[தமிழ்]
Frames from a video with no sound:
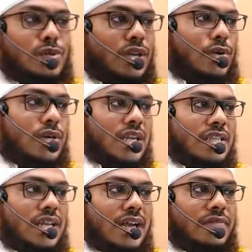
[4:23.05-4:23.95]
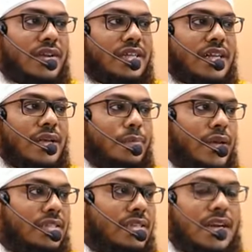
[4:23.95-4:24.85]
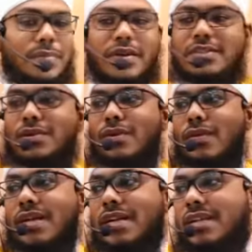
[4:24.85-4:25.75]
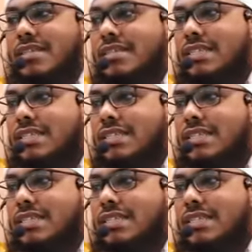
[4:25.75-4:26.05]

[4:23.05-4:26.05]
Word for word: சுற்றி கொண்டிருந்தால் வீட்டிலே பெருசுகள் பேசிக்கொள்வார்கள்